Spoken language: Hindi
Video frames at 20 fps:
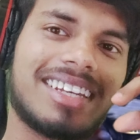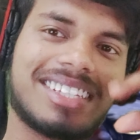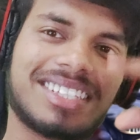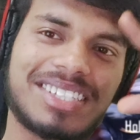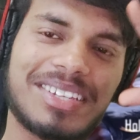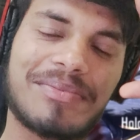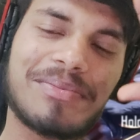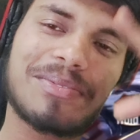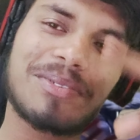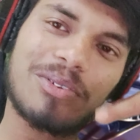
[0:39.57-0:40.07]

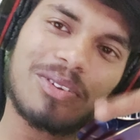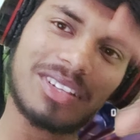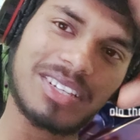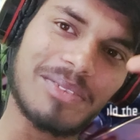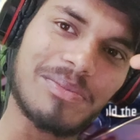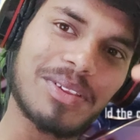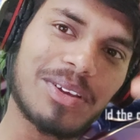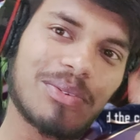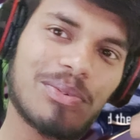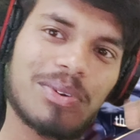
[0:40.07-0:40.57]
जब
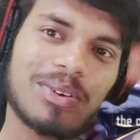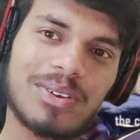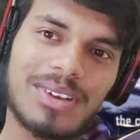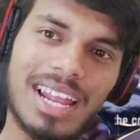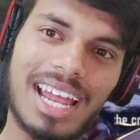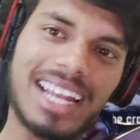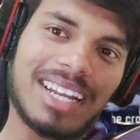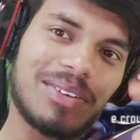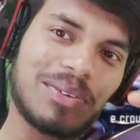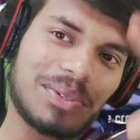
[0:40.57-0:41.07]
जब तक वो
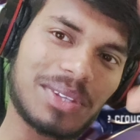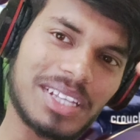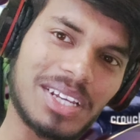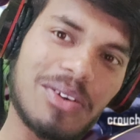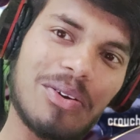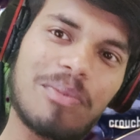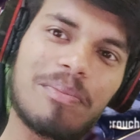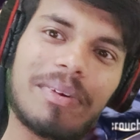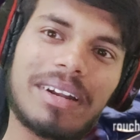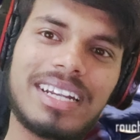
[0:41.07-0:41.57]
लाइन होती है
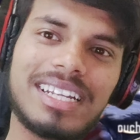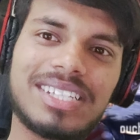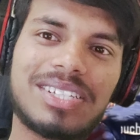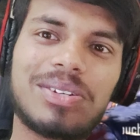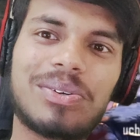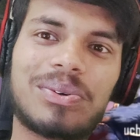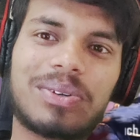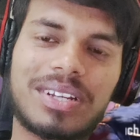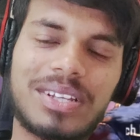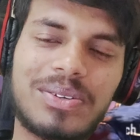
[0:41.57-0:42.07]
ऊपर
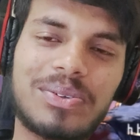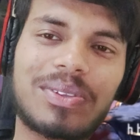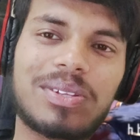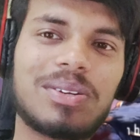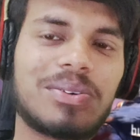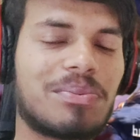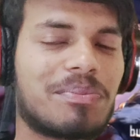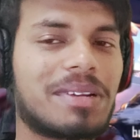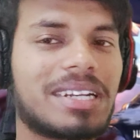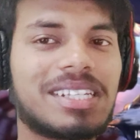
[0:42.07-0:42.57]
नीचे हो रही
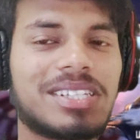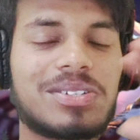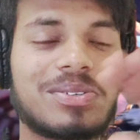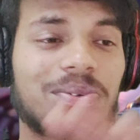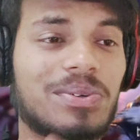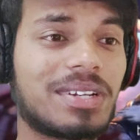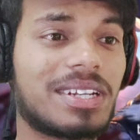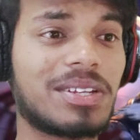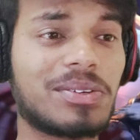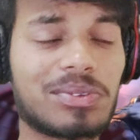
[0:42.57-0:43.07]
होती है ऊपर नीचे
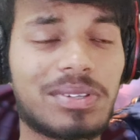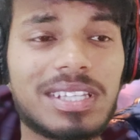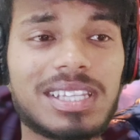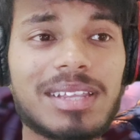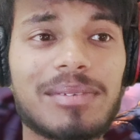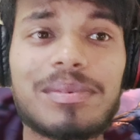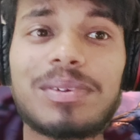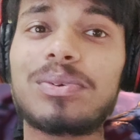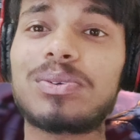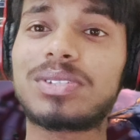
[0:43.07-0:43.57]
हो रही होती है
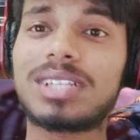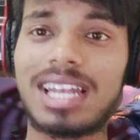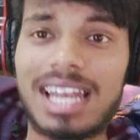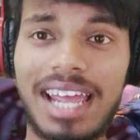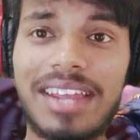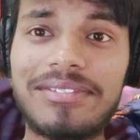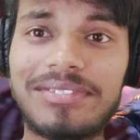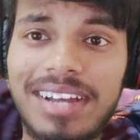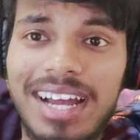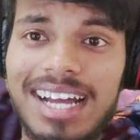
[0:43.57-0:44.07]
तभी उसे
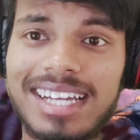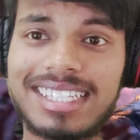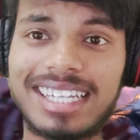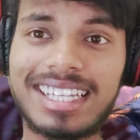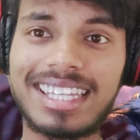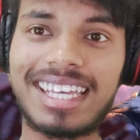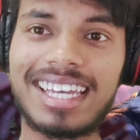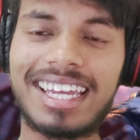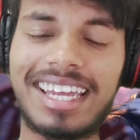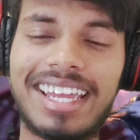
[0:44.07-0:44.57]
लाइव कहा
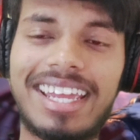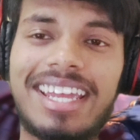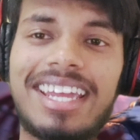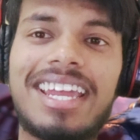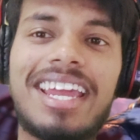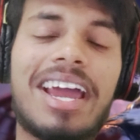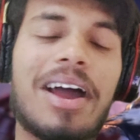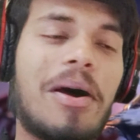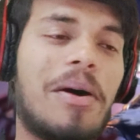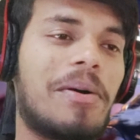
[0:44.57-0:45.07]
जाता है
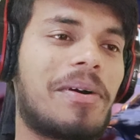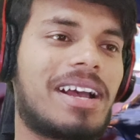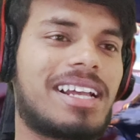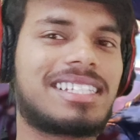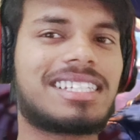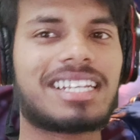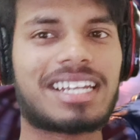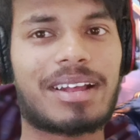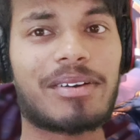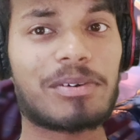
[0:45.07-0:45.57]
और
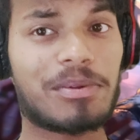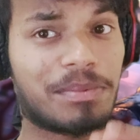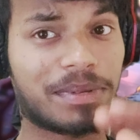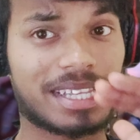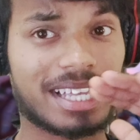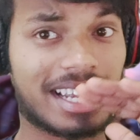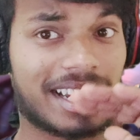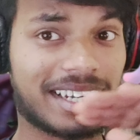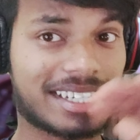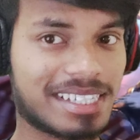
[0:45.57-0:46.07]
ऐसा आपको
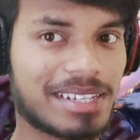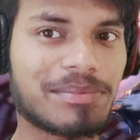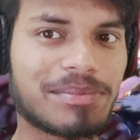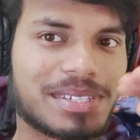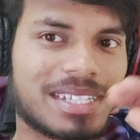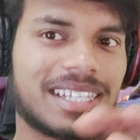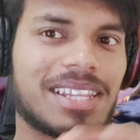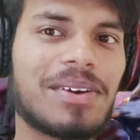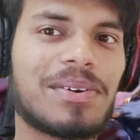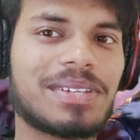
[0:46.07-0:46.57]
पता है अगर सब
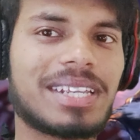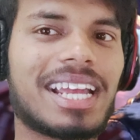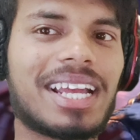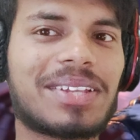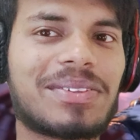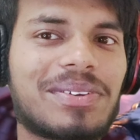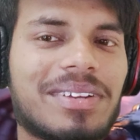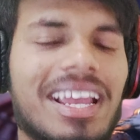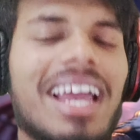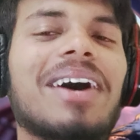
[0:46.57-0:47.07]
सीधा हो
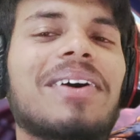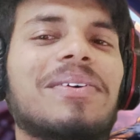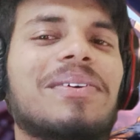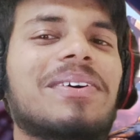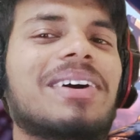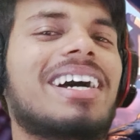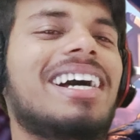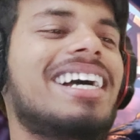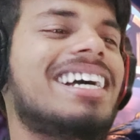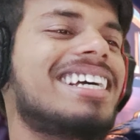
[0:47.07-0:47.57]
जाएगा तो क्या
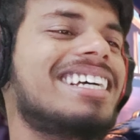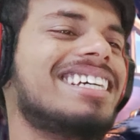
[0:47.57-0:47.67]
होगा